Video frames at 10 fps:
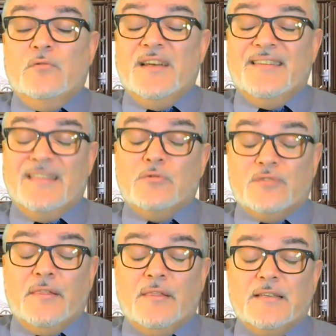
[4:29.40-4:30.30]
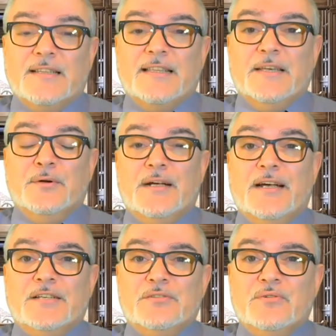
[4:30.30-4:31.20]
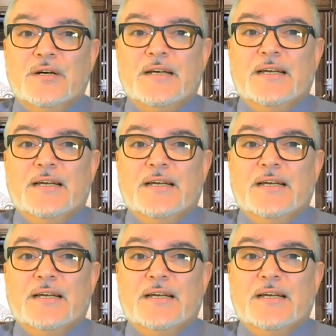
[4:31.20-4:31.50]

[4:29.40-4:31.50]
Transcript: circunstancias que te llevaron a eso,